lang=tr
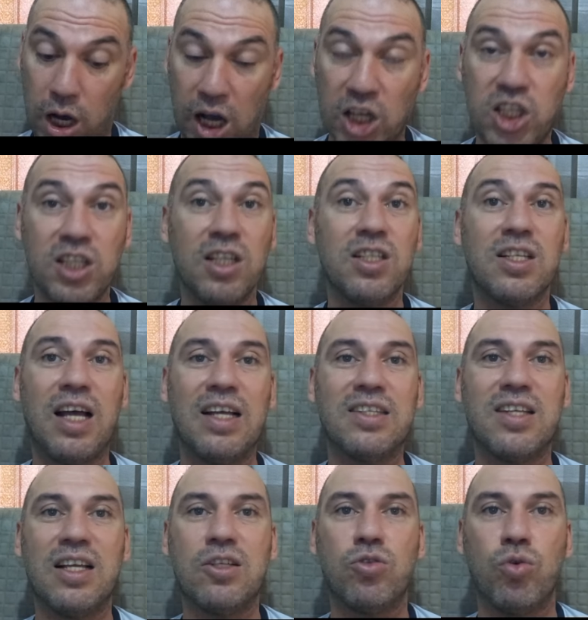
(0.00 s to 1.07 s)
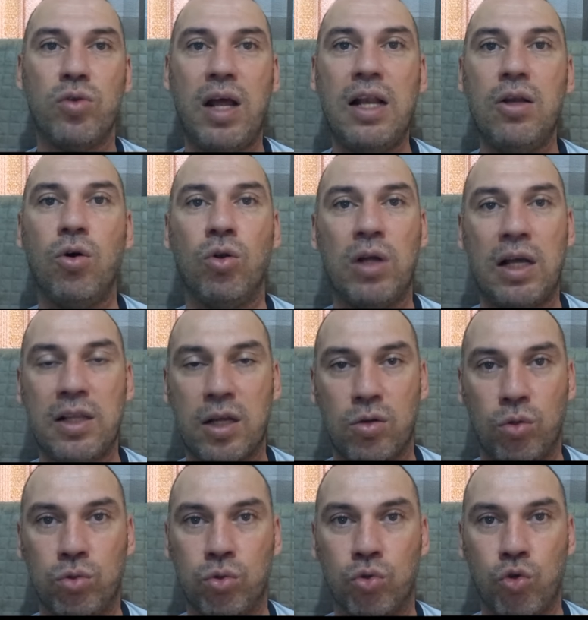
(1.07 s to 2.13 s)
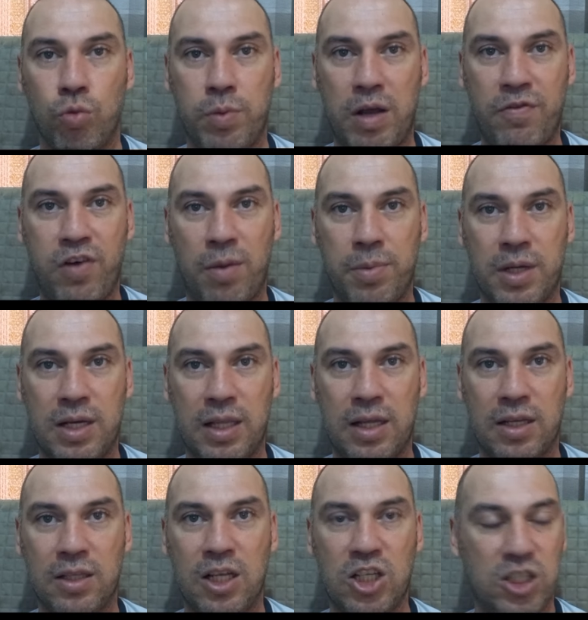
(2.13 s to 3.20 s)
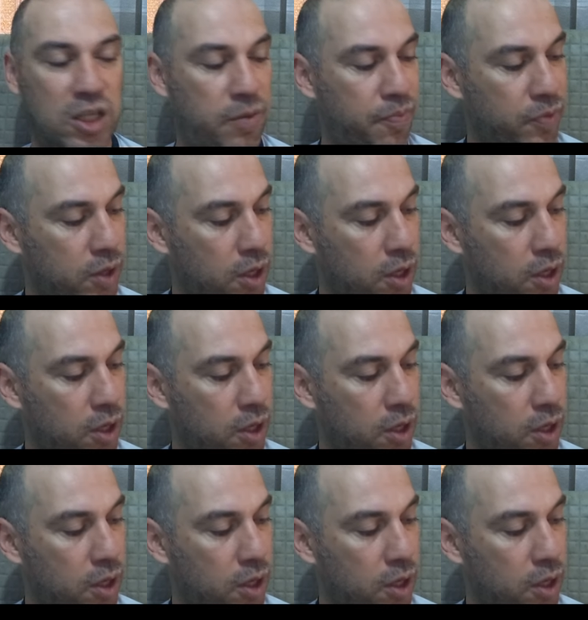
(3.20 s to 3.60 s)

Aşırı sansasyonel olaylar oldu gübre fabrikalarında. İşte